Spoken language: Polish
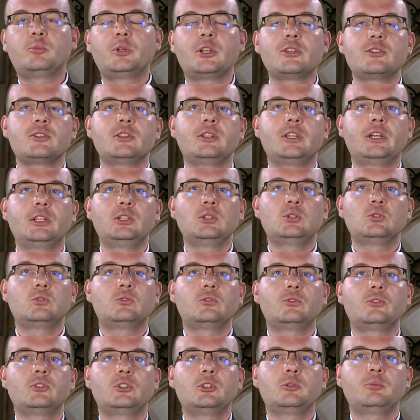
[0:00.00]

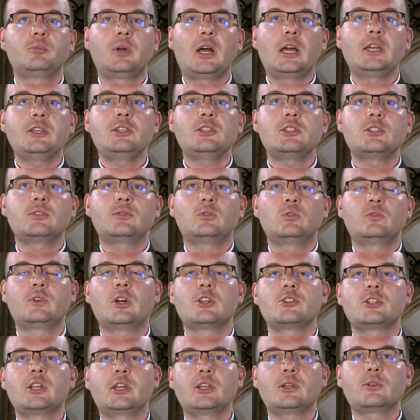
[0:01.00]
prezydentów państw,
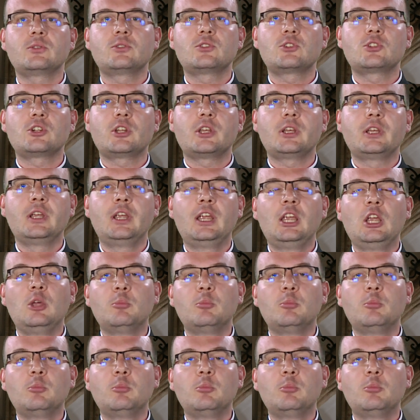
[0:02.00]
uważając, że